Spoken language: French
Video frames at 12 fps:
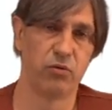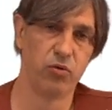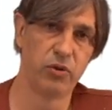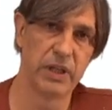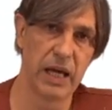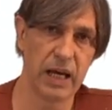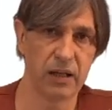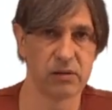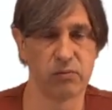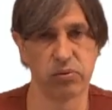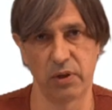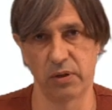du
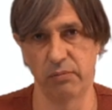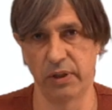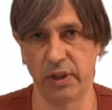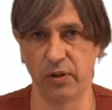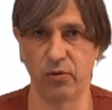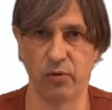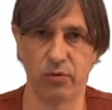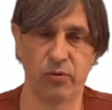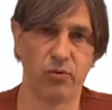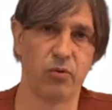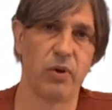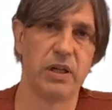texte pour expliquer
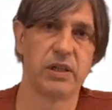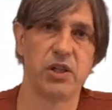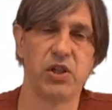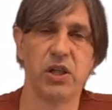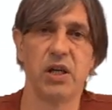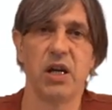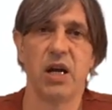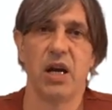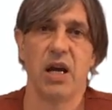de quoi il s'agit